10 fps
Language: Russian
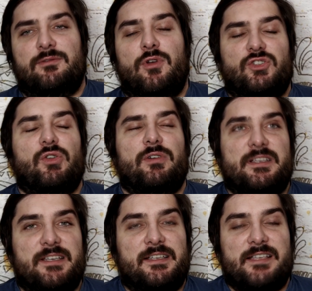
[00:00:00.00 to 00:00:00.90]
Ну а что
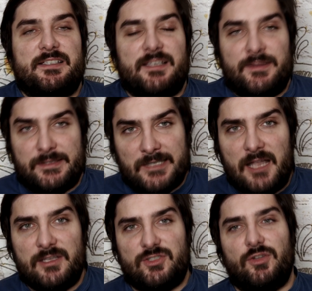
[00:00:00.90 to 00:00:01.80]
касается
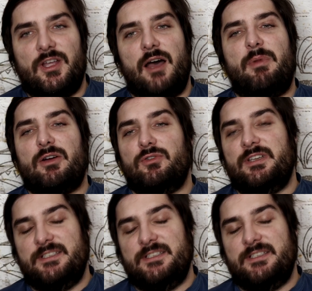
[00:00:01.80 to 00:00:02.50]
центральной зоны обороны,